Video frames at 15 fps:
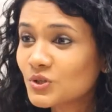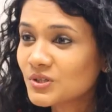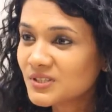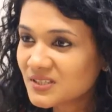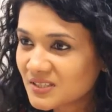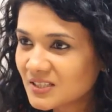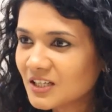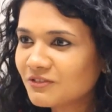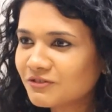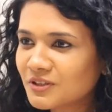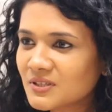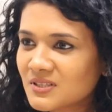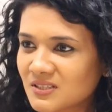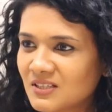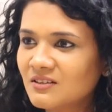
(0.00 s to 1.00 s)
जो सिर्फ
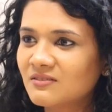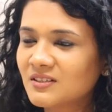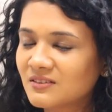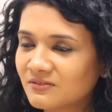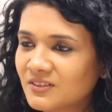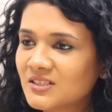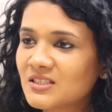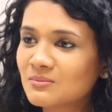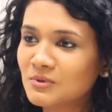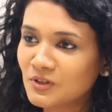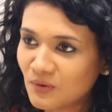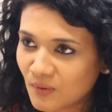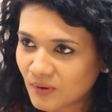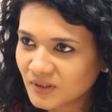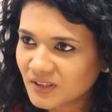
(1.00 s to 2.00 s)
और सिर्फ
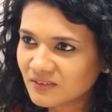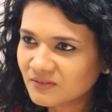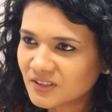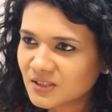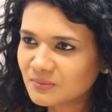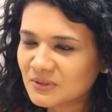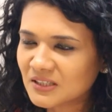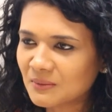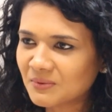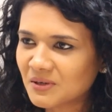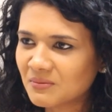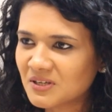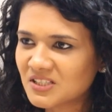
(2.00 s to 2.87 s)
रिवर्सेबल और कन्वर्टेबल कपड़े